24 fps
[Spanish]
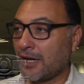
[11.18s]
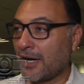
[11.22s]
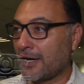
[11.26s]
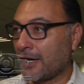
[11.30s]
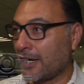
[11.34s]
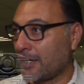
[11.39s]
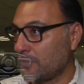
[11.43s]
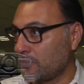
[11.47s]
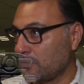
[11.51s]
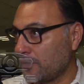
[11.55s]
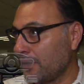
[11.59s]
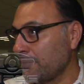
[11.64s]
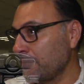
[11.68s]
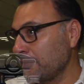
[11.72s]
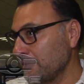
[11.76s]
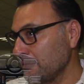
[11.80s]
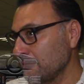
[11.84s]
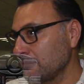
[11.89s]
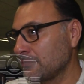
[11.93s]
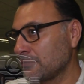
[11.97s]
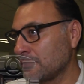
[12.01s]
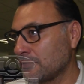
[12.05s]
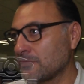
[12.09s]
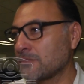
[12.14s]
canal nuevo,
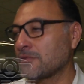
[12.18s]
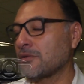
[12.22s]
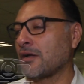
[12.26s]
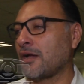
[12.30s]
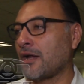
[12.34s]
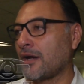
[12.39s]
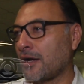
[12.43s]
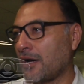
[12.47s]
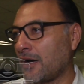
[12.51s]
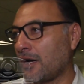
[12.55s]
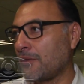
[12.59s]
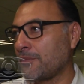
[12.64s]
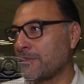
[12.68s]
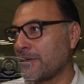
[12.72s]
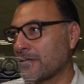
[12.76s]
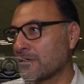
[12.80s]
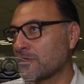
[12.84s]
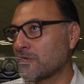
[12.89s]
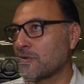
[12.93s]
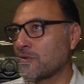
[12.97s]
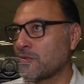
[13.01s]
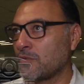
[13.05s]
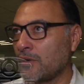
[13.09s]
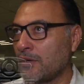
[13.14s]
un canal
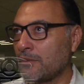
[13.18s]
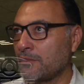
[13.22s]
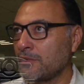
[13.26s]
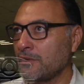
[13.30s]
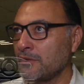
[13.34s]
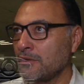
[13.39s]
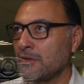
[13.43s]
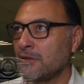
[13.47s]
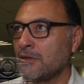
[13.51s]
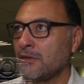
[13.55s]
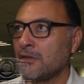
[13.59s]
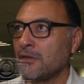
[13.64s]
abierto nuevo.